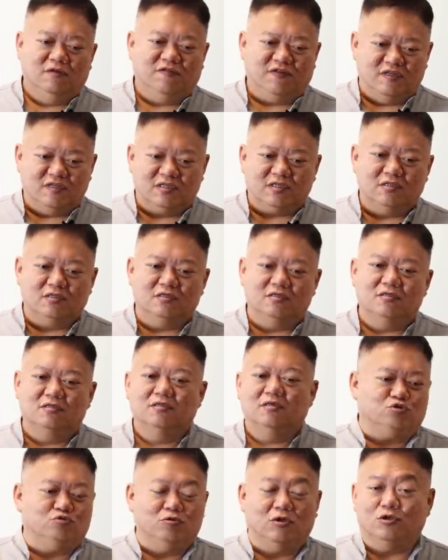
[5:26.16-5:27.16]
粉丝、
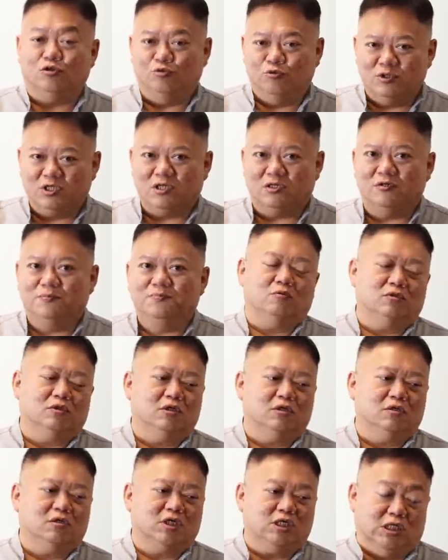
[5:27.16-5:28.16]
除了读者、我
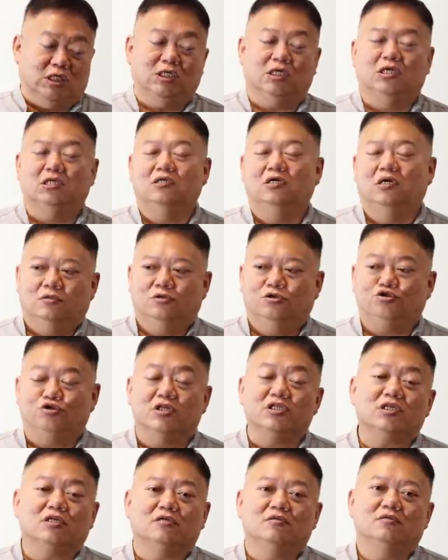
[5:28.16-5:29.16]
的客人、
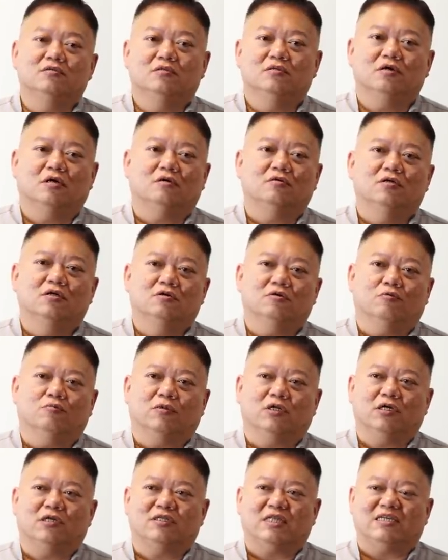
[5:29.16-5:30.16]
学生，好，我们
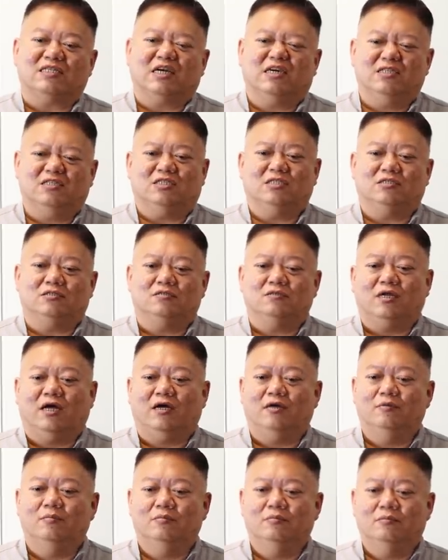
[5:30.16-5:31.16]
可以大家一起来。